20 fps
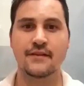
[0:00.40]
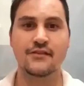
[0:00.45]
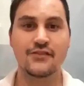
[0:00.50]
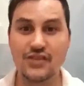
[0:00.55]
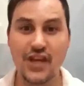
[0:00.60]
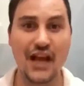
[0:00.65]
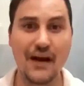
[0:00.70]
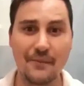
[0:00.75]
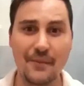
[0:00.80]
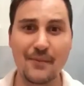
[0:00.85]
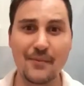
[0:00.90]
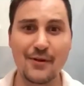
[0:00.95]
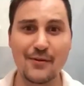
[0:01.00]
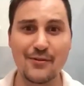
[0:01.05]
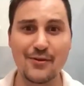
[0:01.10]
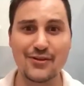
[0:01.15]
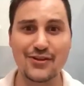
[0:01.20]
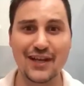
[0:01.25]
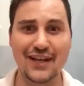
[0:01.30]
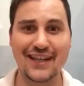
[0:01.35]
Ciao popolo
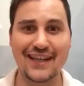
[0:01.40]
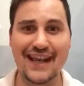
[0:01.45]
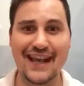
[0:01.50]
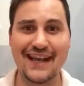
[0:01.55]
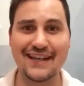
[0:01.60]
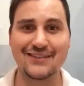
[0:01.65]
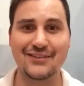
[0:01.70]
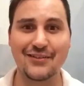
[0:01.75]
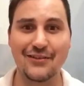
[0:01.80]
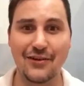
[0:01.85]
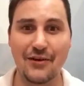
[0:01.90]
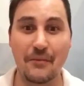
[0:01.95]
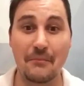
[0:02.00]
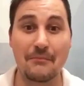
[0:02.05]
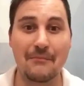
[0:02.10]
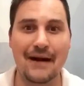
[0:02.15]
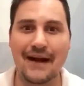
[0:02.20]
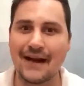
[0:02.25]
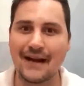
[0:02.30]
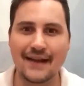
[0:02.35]
blu cerchiato!
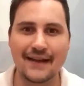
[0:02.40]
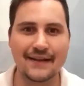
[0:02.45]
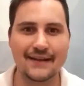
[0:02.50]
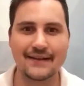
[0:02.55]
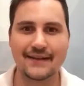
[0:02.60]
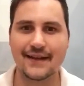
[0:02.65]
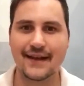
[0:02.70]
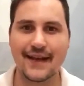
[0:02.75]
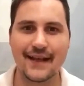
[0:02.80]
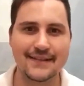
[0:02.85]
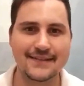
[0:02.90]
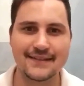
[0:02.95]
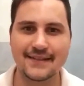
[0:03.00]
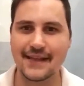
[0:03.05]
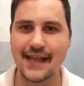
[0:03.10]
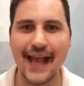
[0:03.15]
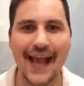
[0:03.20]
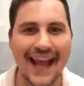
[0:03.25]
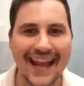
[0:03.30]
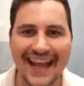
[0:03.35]
Ma ragazzi,
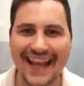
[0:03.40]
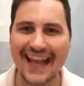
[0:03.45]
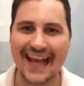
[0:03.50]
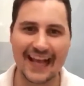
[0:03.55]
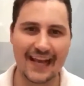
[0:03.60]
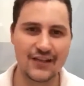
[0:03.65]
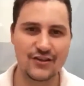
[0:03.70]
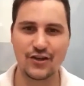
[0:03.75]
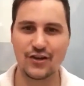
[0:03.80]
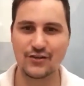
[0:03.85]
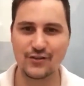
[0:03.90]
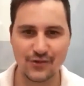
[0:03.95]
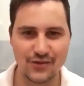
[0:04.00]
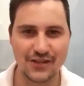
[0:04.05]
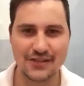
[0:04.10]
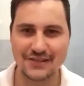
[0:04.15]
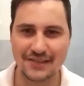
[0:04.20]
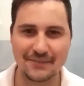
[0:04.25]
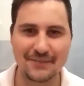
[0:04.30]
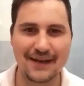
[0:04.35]
è legale ciò che è
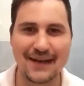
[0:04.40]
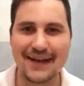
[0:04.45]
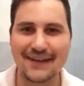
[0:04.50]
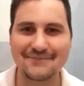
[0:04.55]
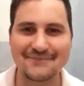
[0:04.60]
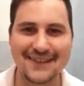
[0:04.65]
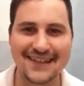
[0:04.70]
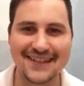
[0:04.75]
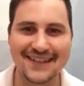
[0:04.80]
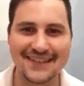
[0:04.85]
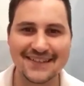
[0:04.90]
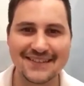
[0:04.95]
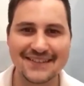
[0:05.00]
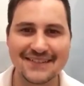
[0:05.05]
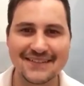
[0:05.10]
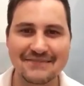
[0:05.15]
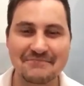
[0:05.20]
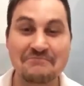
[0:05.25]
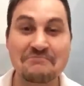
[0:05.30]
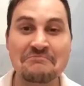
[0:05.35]
successo a Parma?
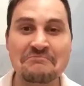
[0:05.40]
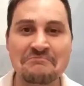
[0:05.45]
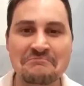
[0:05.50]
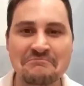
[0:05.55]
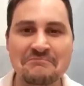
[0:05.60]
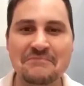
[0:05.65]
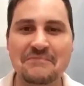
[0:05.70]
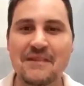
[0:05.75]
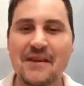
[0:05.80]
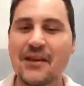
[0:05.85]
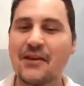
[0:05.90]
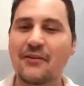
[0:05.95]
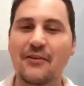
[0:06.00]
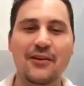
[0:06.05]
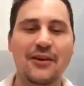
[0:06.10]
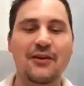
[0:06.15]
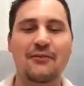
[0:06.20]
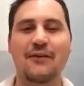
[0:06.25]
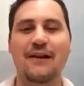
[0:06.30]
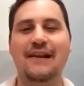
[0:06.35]
Io ero uno
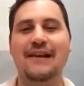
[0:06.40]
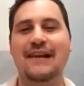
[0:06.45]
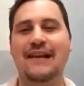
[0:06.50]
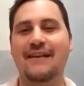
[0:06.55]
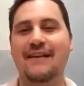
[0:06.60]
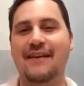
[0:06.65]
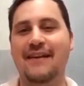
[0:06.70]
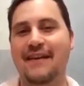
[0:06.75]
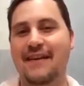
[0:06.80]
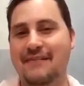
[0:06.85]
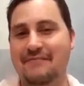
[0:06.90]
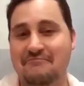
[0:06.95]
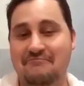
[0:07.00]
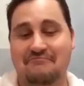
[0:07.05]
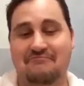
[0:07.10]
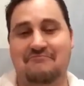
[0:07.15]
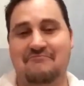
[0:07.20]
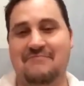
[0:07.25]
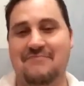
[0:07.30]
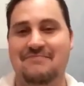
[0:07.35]
di quelli che...
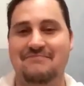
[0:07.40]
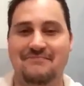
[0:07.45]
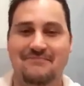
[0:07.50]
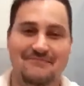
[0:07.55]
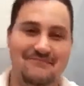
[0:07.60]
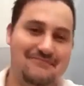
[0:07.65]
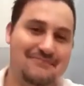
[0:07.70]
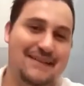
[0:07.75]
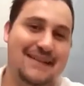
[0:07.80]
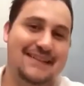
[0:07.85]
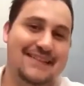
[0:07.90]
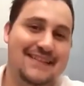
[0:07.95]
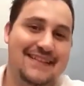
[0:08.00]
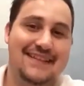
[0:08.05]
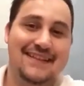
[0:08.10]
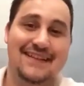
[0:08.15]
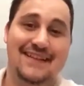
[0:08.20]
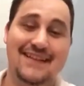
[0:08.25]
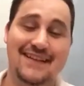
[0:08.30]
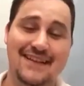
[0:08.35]
Ma sì,
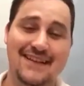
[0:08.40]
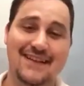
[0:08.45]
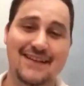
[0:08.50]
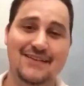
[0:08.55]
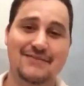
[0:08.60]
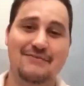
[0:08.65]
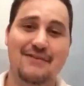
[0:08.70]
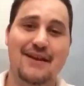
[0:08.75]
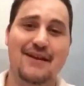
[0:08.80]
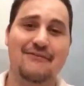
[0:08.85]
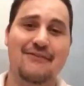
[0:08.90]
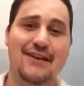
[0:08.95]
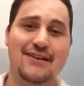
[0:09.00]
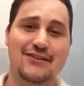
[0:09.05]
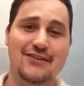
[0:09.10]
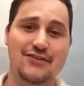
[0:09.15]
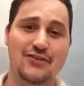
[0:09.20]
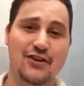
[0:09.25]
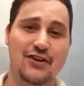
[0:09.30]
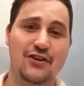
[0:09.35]
dove che
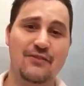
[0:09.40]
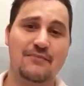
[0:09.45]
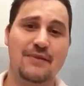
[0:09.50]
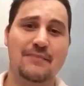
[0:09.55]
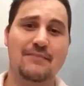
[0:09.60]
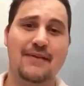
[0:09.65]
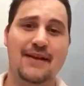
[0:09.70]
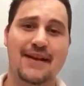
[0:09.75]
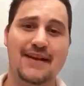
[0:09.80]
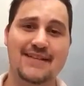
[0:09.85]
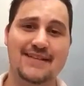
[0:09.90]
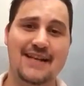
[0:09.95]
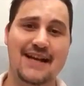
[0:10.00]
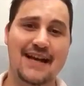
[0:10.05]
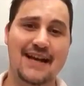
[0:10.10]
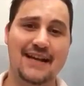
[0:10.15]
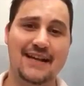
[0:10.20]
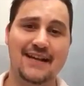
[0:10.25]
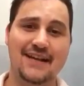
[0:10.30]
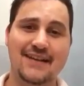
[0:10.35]
faccio? Giocano per
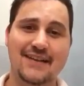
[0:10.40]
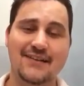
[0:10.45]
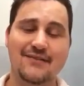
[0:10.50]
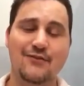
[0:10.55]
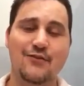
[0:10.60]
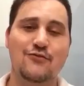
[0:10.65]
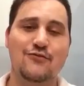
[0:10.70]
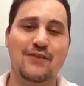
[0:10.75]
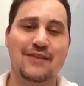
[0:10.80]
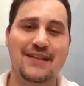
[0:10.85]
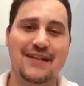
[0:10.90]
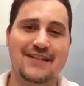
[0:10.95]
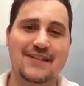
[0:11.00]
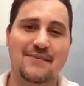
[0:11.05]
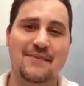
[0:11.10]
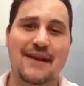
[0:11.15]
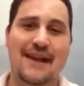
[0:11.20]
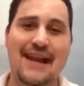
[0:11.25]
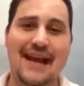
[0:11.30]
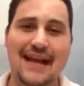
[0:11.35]
pareggiare. Due squadre
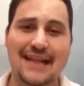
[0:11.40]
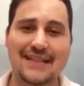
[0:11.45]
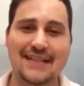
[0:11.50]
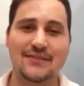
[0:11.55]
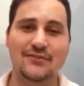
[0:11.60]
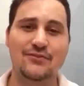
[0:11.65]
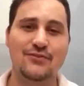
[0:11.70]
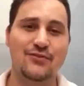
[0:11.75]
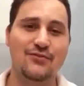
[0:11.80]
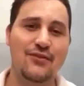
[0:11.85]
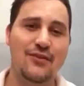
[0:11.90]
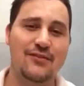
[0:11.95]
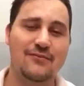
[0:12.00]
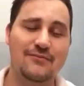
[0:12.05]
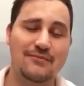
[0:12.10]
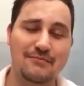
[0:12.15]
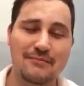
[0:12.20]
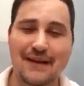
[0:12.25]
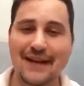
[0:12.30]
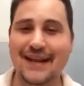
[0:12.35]
gemellate, tutti e due
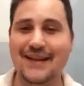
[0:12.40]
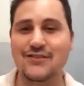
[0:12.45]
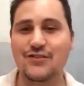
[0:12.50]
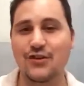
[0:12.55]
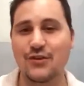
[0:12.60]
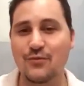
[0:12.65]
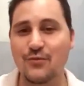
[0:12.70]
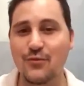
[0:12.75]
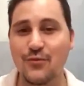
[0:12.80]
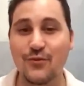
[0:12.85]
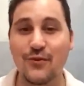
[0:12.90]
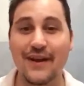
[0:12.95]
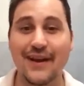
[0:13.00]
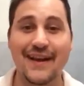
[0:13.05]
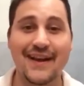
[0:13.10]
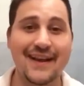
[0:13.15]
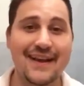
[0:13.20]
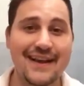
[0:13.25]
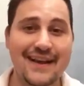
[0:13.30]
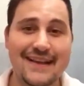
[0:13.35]
pareggio comunque.
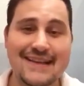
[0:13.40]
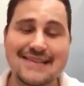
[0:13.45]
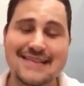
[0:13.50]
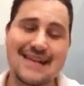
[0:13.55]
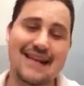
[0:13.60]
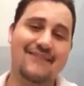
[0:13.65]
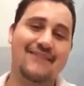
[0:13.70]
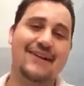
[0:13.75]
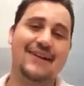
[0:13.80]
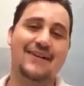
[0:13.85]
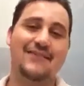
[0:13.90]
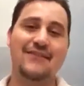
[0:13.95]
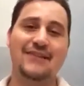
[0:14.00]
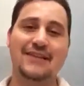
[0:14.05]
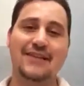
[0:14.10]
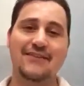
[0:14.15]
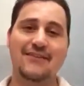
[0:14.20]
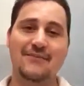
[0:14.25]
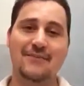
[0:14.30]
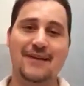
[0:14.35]
Salva il
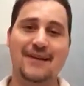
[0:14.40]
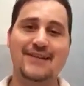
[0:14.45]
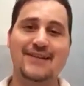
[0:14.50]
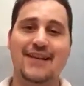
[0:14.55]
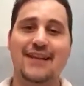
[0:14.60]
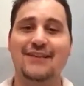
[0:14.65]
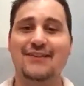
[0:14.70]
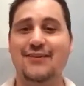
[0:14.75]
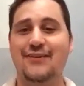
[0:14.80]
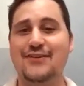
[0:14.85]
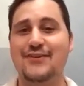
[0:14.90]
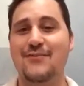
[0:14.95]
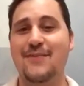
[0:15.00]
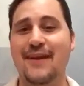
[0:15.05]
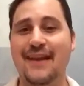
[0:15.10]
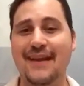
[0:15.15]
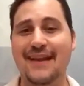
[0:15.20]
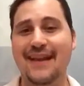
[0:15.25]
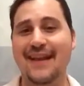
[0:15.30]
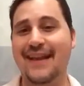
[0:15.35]
99%, cosa vuoi
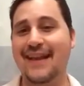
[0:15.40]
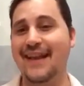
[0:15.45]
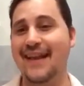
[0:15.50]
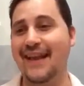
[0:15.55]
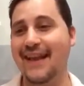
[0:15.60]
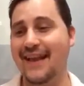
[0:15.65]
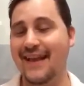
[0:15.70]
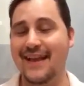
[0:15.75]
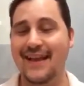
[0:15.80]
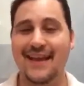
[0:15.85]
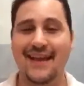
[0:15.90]
che...